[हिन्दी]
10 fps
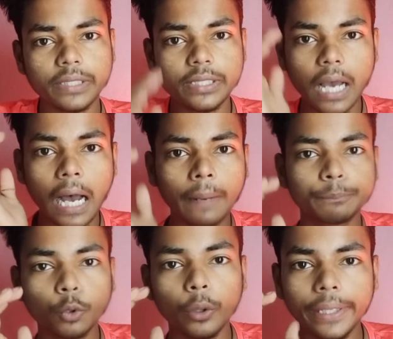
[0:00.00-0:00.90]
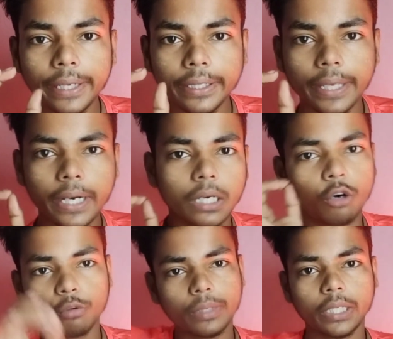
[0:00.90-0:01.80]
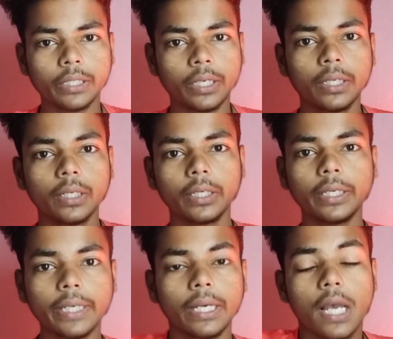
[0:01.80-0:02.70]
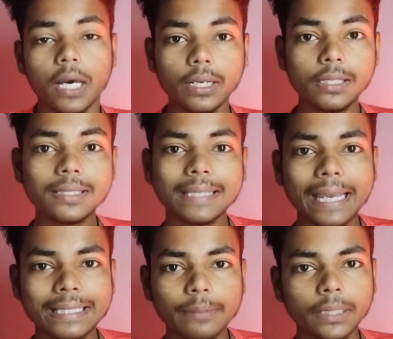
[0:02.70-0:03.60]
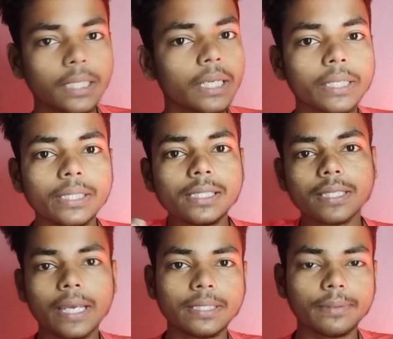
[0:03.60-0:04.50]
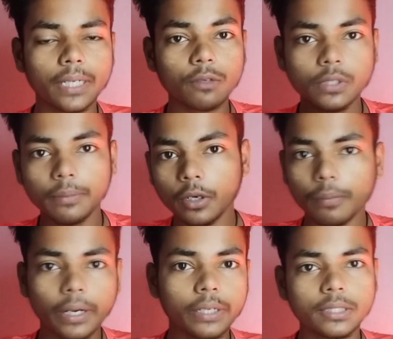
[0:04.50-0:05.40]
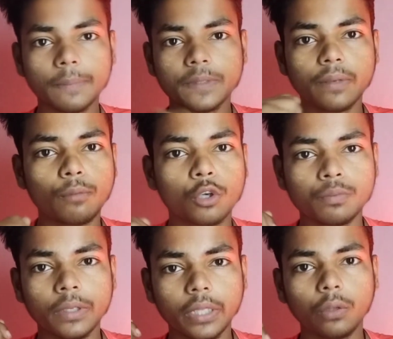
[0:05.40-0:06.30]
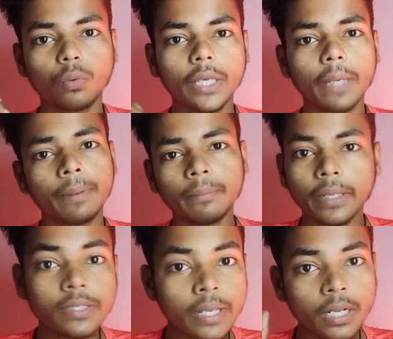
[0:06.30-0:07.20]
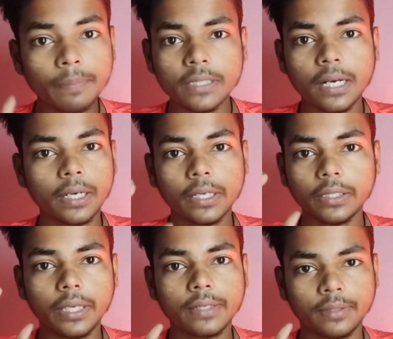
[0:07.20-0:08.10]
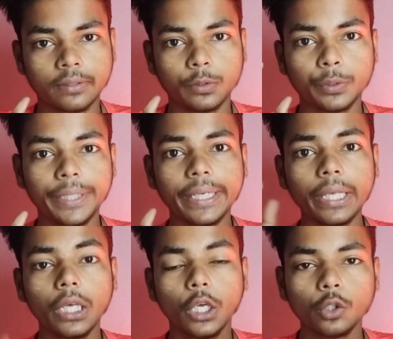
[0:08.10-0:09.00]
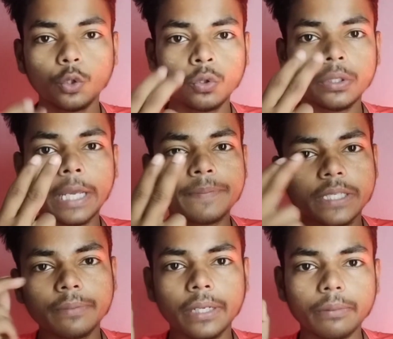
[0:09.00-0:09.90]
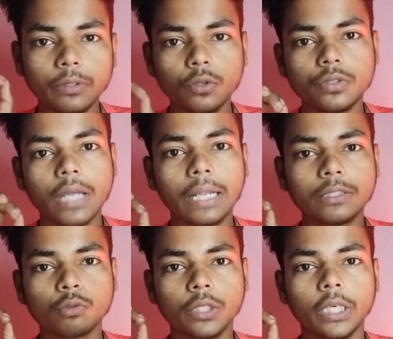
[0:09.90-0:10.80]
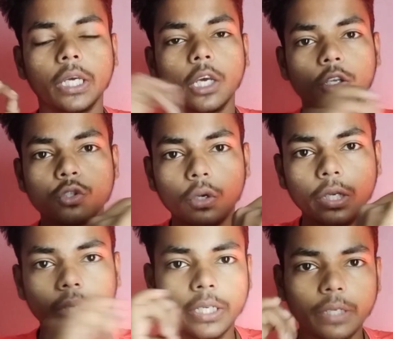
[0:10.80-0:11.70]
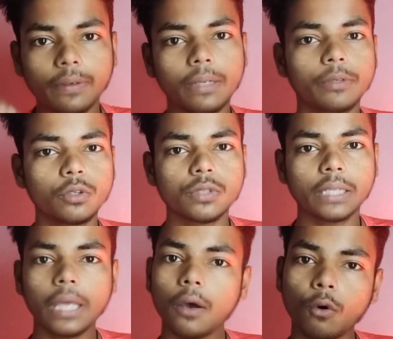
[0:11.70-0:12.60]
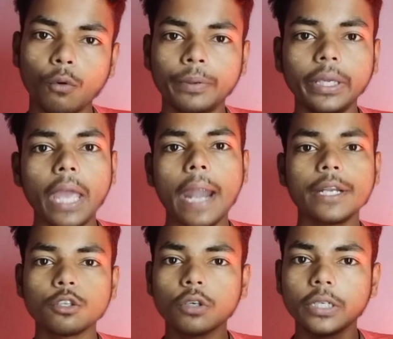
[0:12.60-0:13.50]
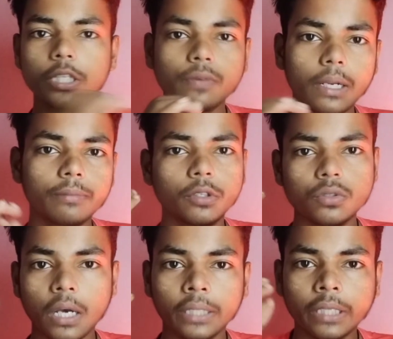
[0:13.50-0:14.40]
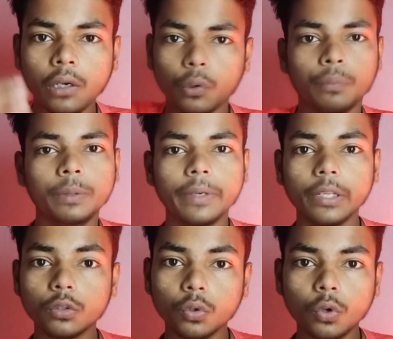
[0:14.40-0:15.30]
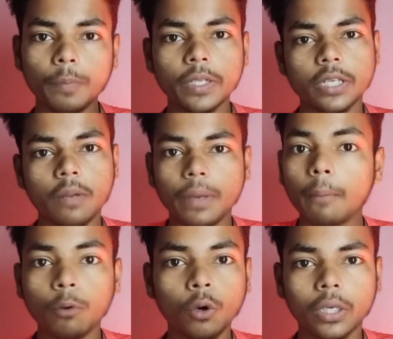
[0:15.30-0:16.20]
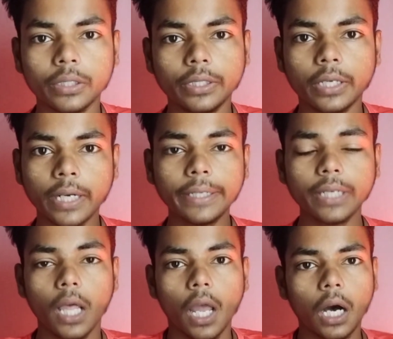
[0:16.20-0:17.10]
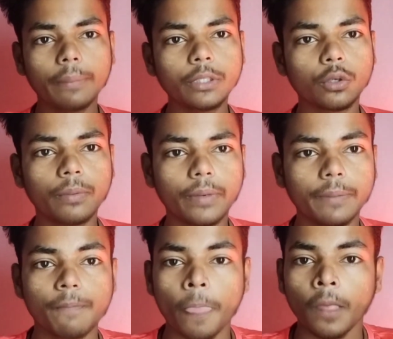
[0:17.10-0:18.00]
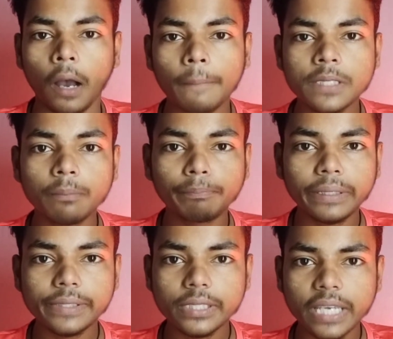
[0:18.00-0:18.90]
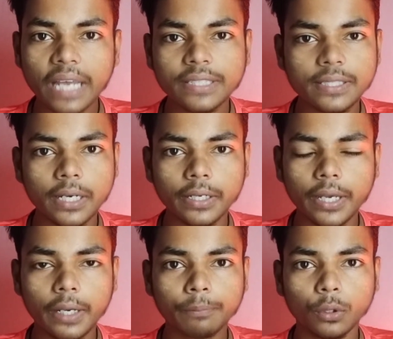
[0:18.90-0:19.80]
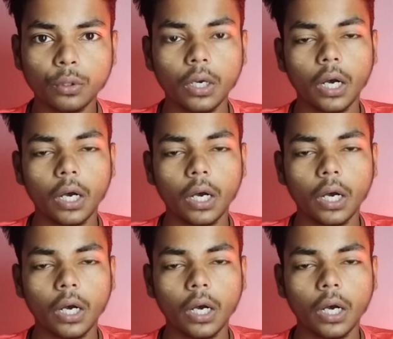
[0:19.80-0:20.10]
चीज आपको एक नया अकाउंट बना लेना ठीक है रील्स कैसे बनाना है रील्स कैसे बनाना है उसकी वीडियो मैं डिस्क्रिप्शन बॉक्स में दे दूंगा या फिर मेरे चैनल पे जाकर के देख सकते हो ठीक है दोनों टाइप्स की मैंने वीडियोस डाल चुकी है जो लिखने वाला वीडियोस आता है वो भी एंड जो ग्लिच वाला वीडियोस आता है वो भी मैंने दोनों अपने चैनल पे अपलोड कर दिया है राइट अभी देखो मेरे भाई अब सिंपल चीज क्या चीज करना है आपको